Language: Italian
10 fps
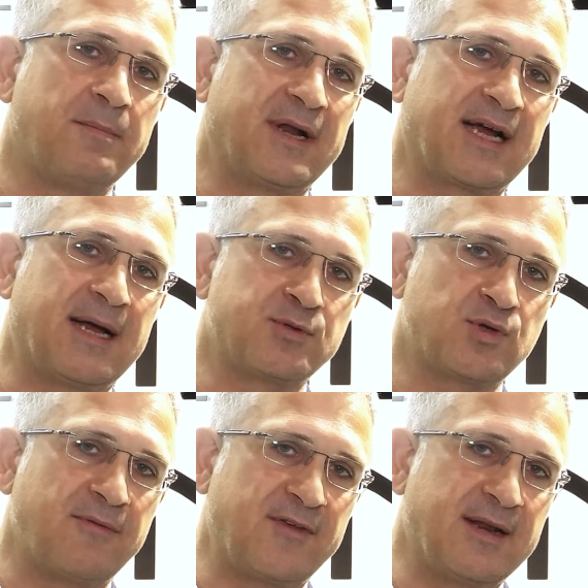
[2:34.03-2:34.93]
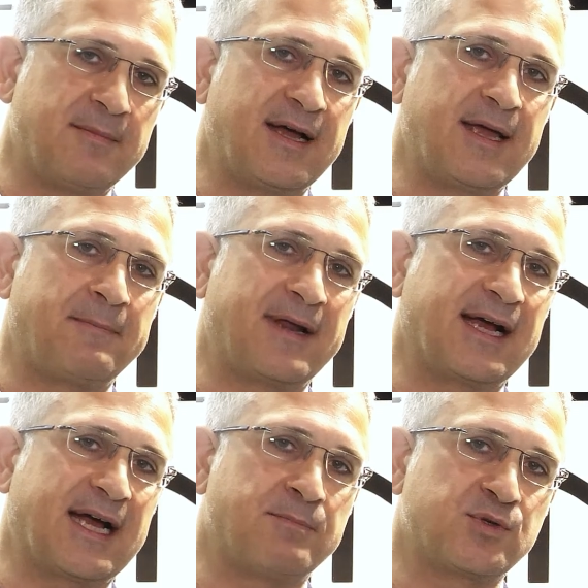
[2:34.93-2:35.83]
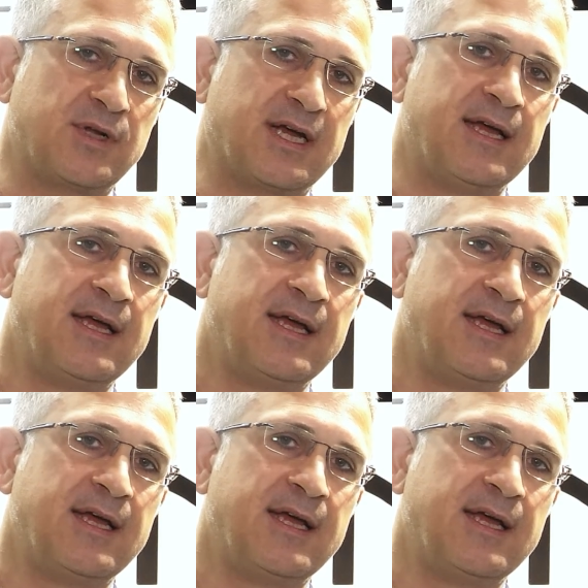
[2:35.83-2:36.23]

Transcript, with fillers: per la capsula firma e per la capsula